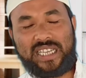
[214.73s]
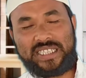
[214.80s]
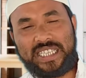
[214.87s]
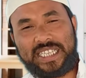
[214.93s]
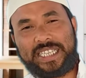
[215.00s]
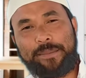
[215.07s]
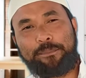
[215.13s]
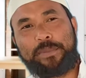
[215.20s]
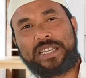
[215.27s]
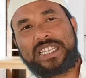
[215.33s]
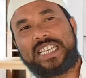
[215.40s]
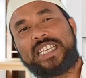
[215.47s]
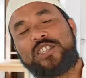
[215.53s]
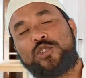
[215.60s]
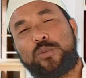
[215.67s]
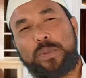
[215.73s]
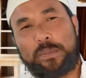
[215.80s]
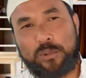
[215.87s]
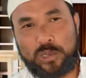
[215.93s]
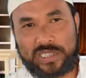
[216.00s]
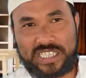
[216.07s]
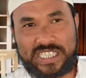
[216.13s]
তাদেরকে বিশেষ রূপে
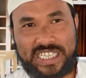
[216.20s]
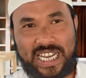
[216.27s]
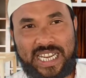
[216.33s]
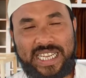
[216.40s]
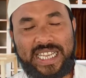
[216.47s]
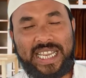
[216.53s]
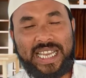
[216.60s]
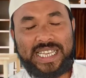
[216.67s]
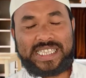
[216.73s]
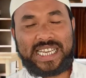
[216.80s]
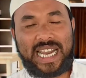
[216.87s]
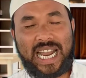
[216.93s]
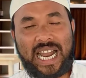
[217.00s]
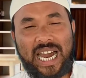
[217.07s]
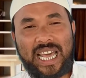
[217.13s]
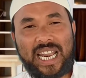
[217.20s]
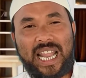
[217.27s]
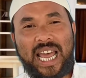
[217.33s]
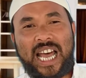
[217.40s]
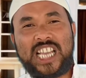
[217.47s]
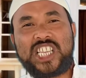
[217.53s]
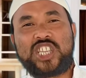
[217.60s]
বলতে চাই যে
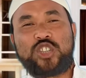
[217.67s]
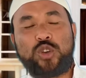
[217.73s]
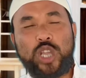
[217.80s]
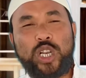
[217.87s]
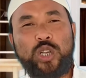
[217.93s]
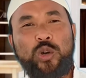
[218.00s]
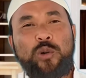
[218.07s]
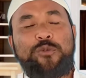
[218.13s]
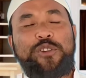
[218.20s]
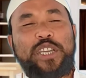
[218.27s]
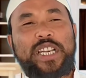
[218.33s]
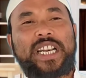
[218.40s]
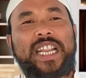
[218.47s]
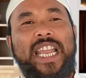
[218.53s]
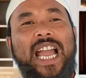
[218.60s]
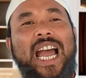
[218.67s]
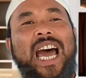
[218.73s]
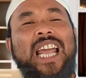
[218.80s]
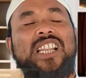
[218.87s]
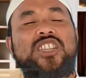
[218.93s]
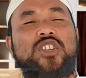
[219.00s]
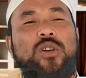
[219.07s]
আলা সল্লুফির
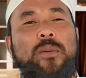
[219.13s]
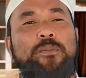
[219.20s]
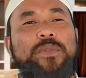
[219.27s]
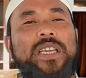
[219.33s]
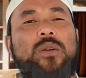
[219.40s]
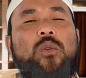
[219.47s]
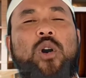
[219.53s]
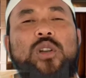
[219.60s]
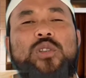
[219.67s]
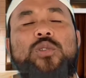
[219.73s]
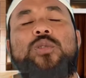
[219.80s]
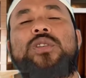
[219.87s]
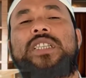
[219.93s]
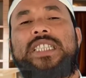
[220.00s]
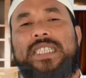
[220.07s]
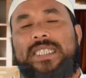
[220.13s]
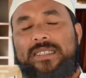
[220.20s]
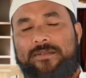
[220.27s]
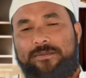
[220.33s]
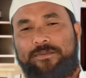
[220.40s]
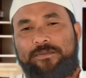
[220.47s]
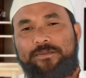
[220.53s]
রেহাল শব্দের অর্থ কি
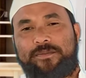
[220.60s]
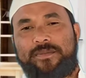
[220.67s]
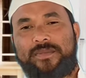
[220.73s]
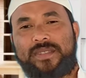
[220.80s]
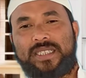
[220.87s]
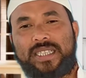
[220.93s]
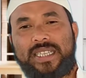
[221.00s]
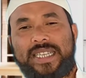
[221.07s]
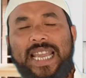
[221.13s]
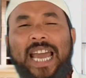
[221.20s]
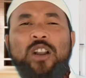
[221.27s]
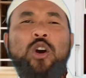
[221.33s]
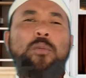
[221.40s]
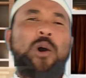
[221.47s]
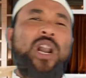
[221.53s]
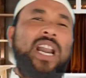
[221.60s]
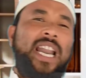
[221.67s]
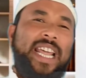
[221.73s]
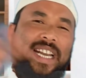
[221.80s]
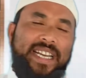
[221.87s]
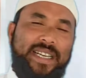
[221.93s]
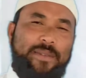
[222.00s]
কেন
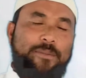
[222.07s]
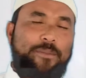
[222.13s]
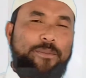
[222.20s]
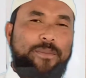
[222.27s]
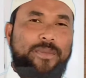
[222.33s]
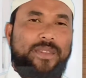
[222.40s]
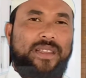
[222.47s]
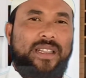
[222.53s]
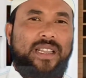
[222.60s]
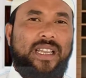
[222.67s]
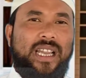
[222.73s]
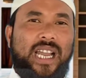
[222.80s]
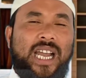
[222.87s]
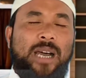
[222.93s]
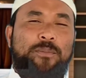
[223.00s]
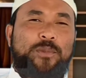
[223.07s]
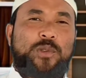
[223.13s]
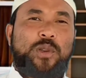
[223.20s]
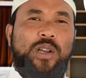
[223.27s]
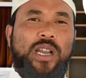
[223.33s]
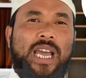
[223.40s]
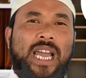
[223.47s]
বললেন
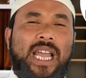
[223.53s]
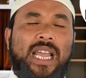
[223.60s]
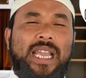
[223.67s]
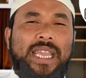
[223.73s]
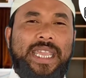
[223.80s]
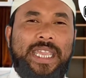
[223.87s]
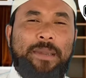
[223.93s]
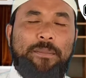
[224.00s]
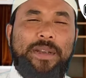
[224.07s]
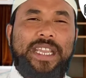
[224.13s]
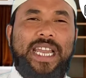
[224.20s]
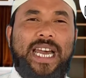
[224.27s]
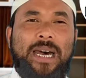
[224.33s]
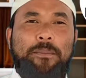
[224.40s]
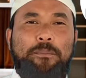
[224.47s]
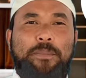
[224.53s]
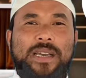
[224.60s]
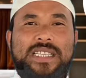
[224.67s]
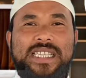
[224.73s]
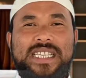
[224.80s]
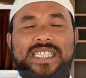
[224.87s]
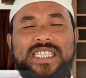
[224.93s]
আবদুল্লাহ ইবনে
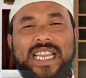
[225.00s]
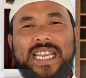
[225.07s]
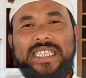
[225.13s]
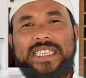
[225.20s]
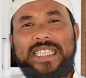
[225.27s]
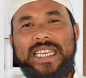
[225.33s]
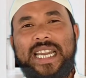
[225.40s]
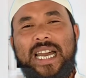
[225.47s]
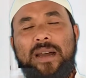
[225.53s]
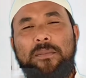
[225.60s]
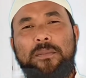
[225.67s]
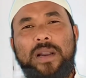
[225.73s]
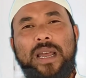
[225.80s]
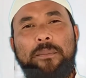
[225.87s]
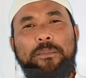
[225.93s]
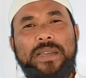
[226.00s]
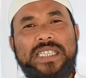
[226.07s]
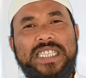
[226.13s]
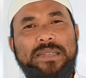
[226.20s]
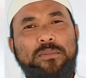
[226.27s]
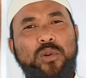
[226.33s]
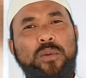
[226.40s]
আব্বাসের চাইতে আমরা
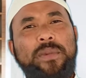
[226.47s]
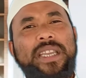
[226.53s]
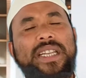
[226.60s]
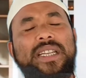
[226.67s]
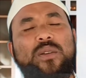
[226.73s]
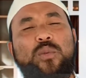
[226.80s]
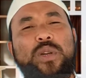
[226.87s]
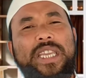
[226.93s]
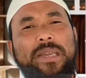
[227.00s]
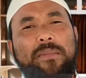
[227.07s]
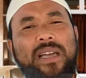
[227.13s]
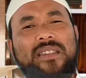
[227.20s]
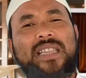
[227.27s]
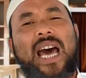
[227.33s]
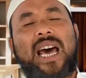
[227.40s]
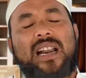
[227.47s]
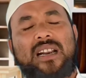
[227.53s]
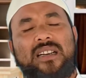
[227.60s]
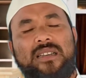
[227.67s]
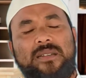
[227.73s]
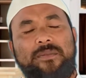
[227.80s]
বেশি মমিন ও ইমানদার